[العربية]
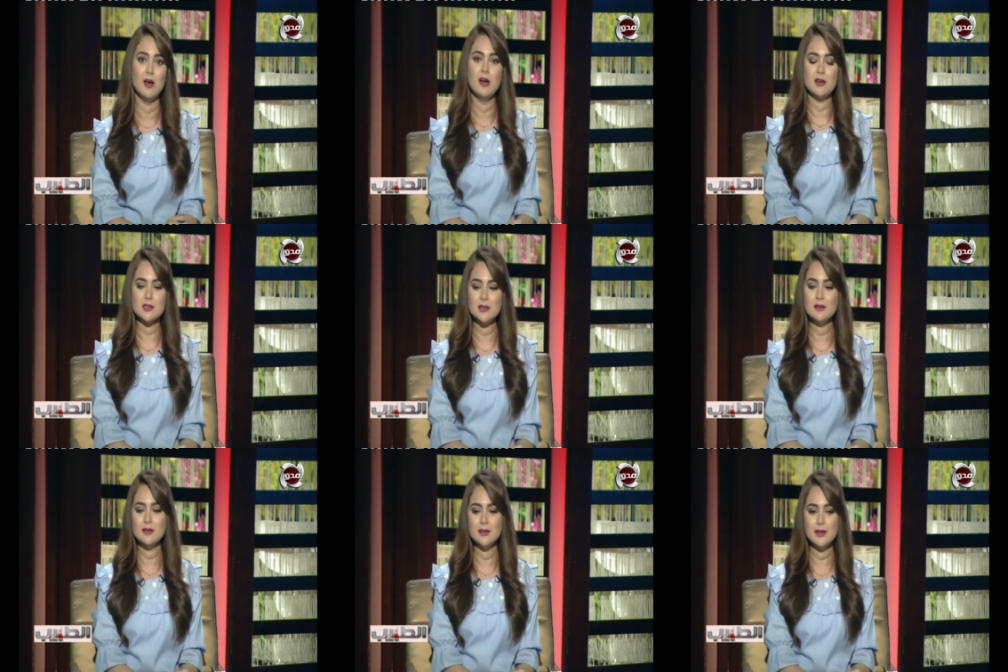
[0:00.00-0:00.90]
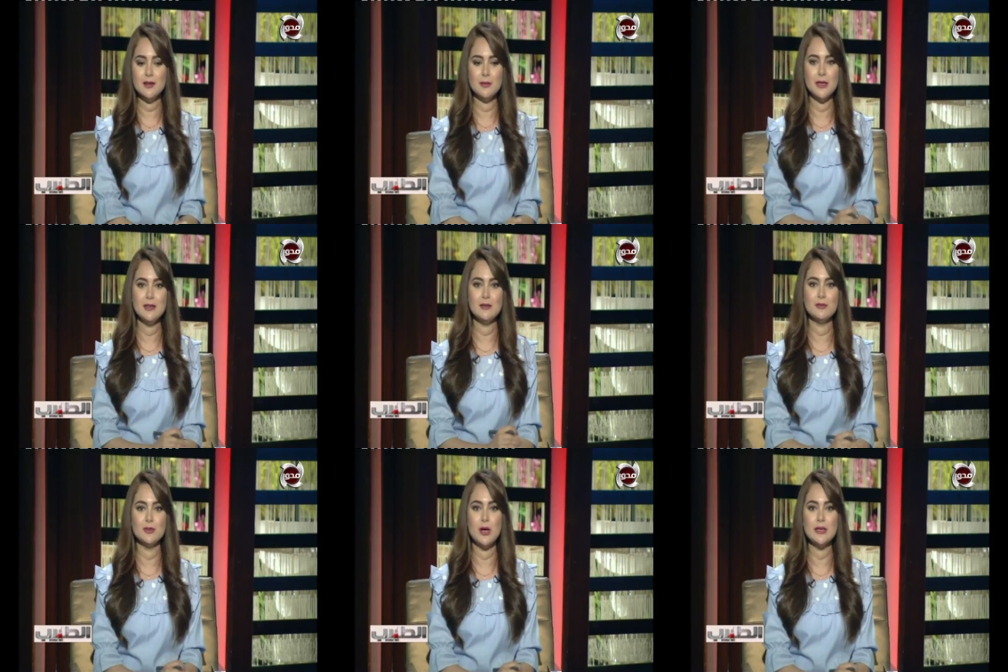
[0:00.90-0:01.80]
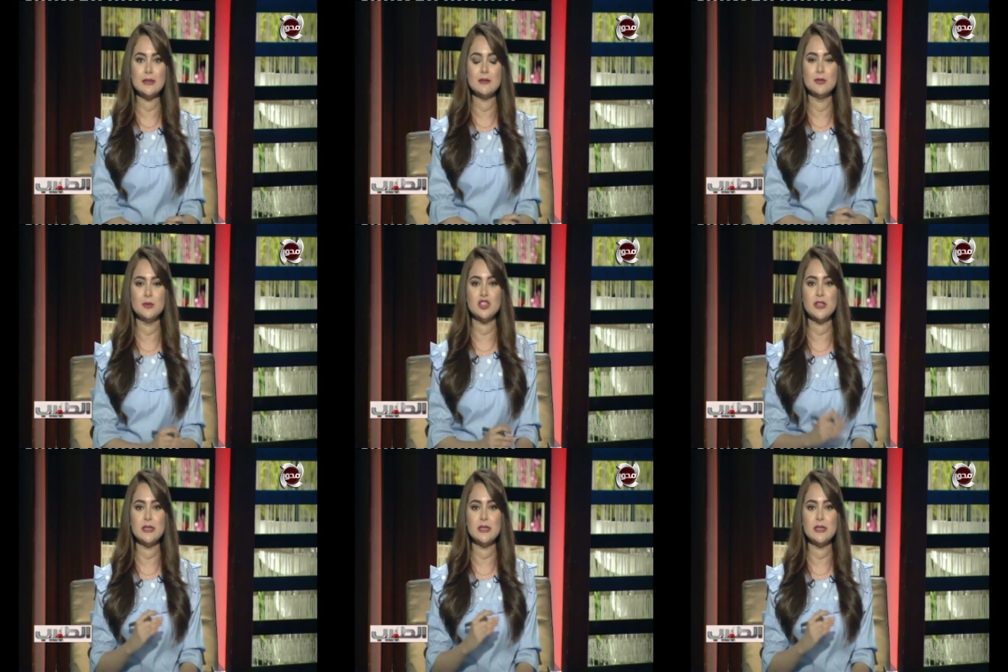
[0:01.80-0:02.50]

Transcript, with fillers: خاصه ان احنا بقينا في وقت في مشاكل